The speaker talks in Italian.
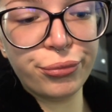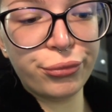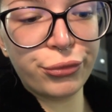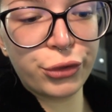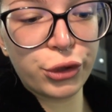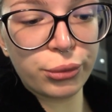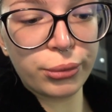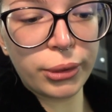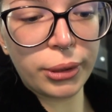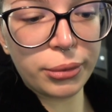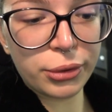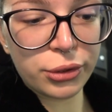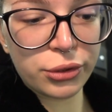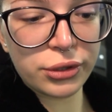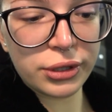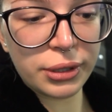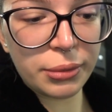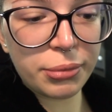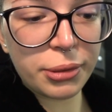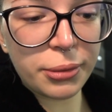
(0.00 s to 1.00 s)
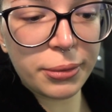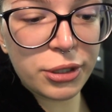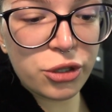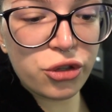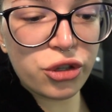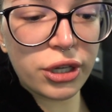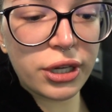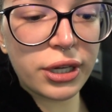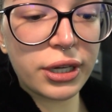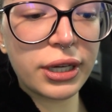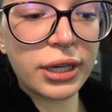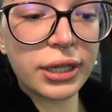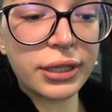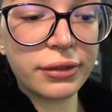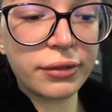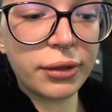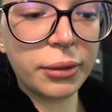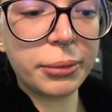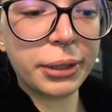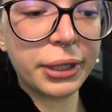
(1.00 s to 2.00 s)
insomma posso sempre mangiare
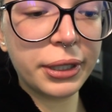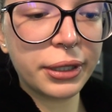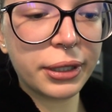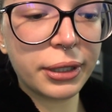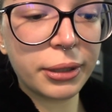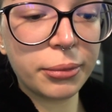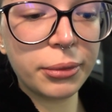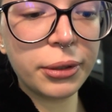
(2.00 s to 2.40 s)
relativamente